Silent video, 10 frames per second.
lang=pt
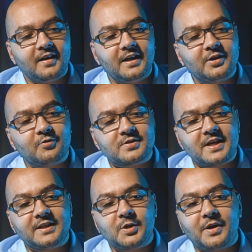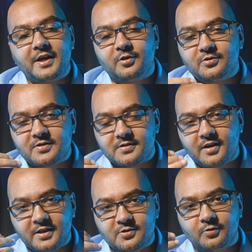Ele consegue ter uma
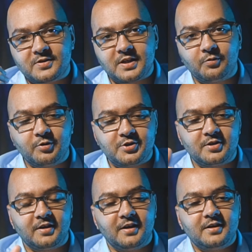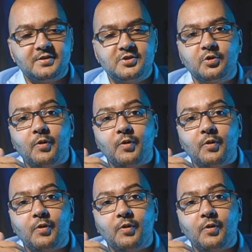resolução hoje de